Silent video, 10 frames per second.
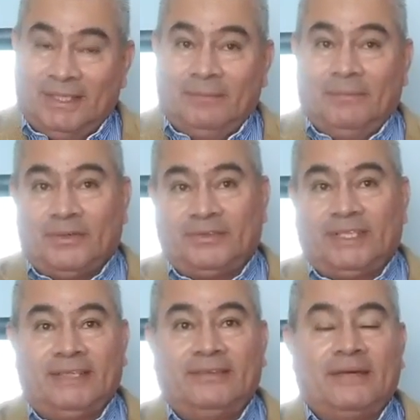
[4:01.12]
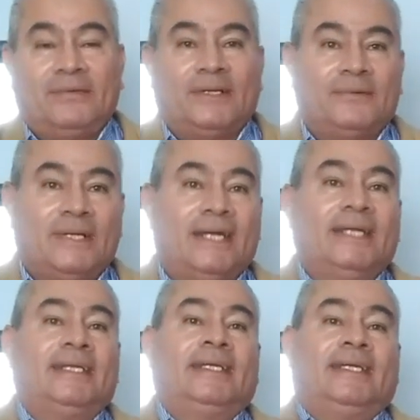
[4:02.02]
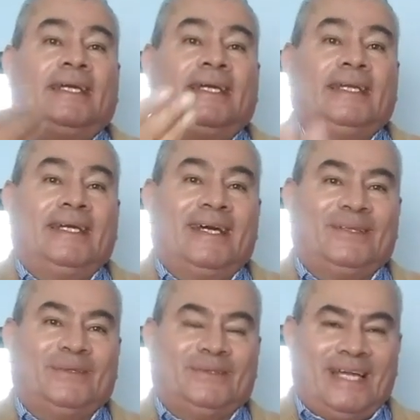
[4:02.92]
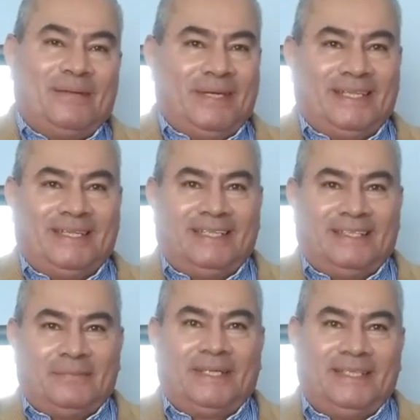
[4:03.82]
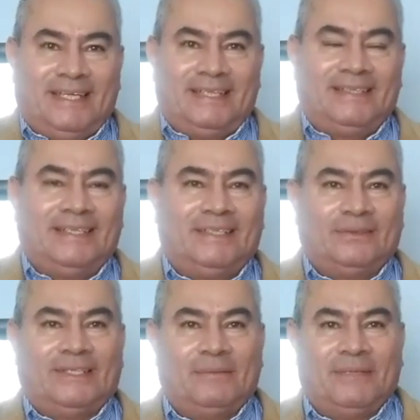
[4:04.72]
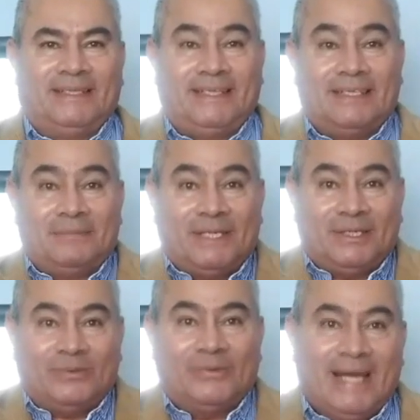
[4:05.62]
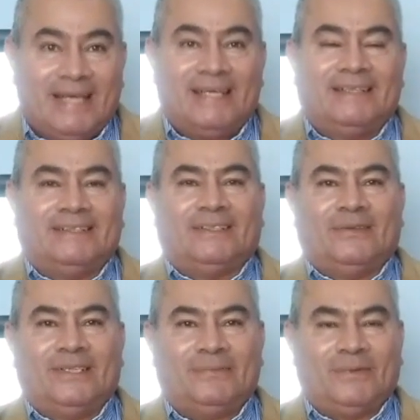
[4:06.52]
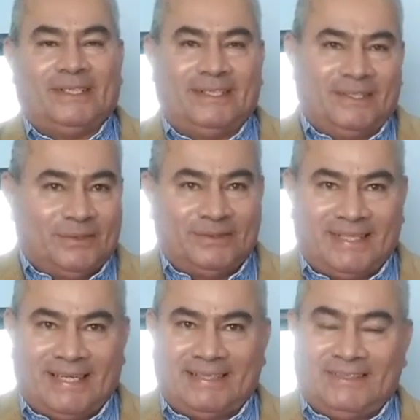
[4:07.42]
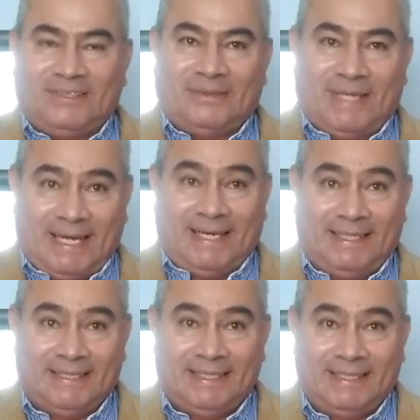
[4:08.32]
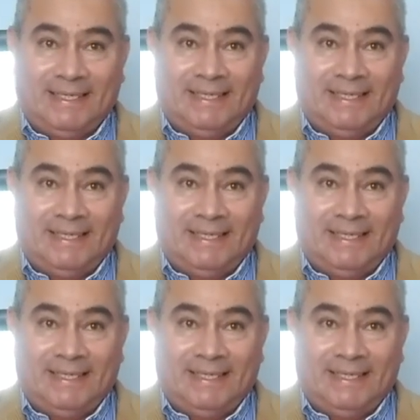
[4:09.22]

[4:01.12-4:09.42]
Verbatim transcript: pero sería una figura que iría totalmente independiente y totalmente desvinculada de sectores políticos tradicionales.